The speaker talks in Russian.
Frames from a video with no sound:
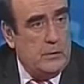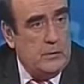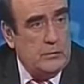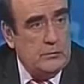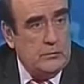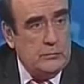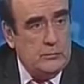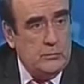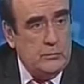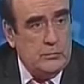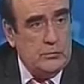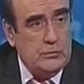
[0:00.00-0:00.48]

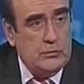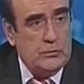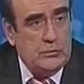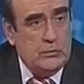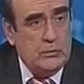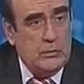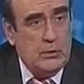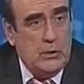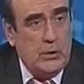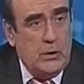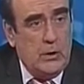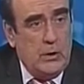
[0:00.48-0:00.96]
Сегодня же
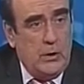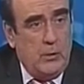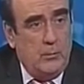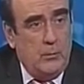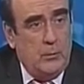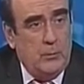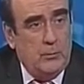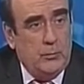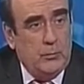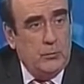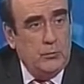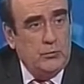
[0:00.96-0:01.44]

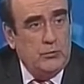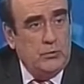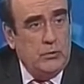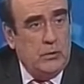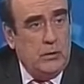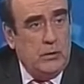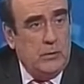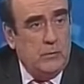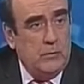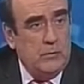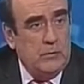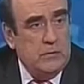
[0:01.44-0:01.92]
мы
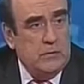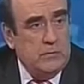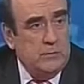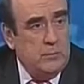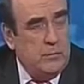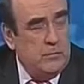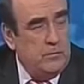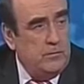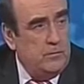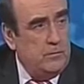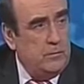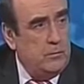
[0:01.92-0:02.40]
получаем из
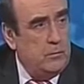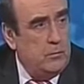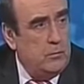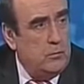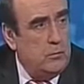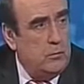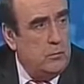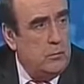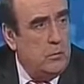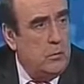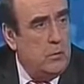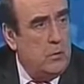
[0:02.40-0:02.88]

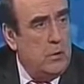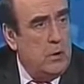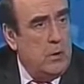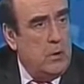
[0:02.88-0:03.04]
ПФО,